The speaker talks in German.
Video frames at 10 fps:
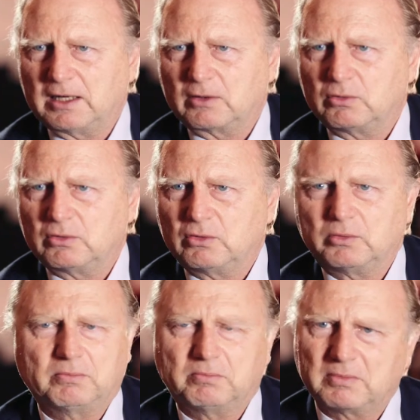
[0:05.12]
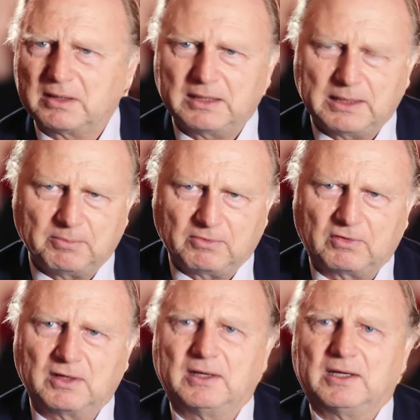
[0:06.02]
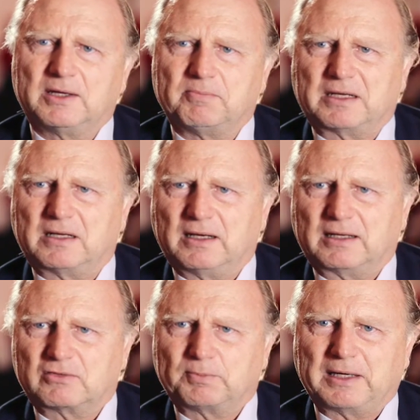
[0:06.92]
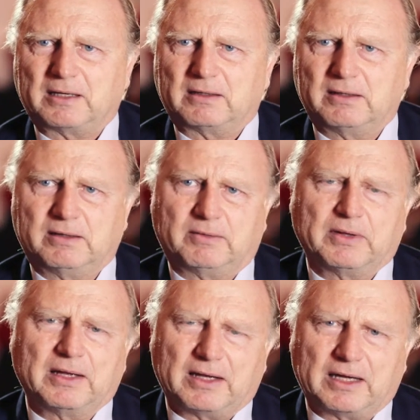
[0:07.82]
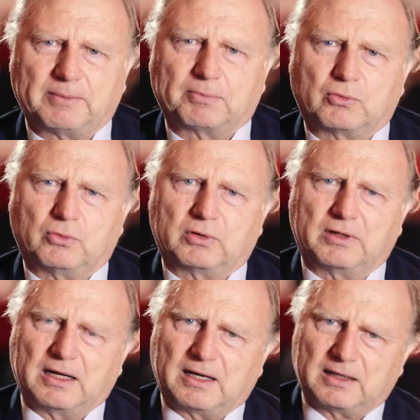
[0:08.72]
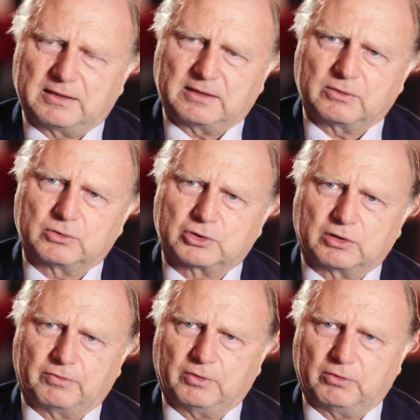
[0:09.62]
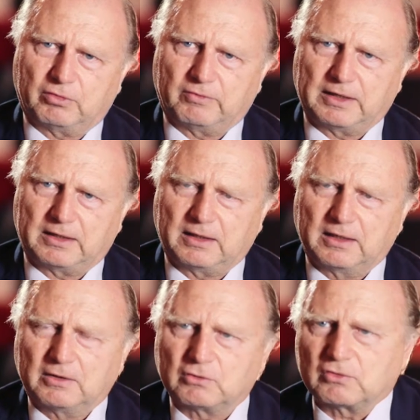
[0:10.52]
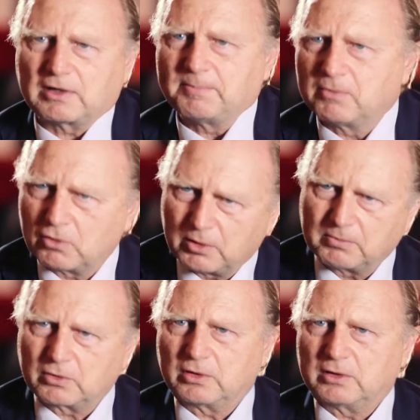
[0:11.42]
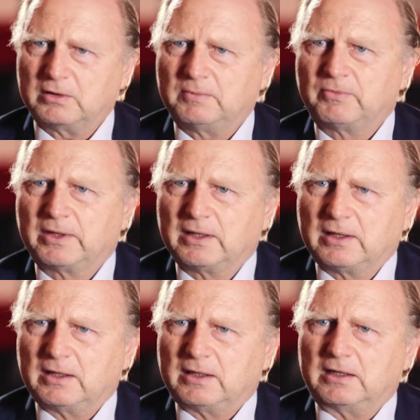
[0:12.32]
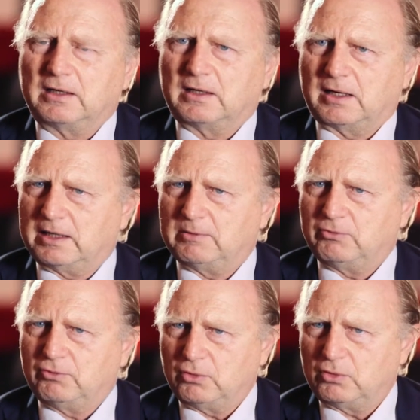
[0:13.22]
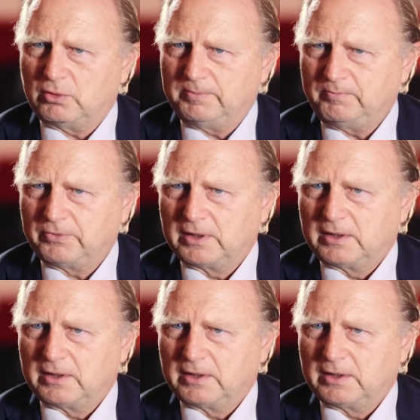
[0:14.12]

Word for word: Agronomen, Lebensmittelexperten, Erbgut, nachhaltige Rohstoffe und so weiter zusammenkommen können in einem Forum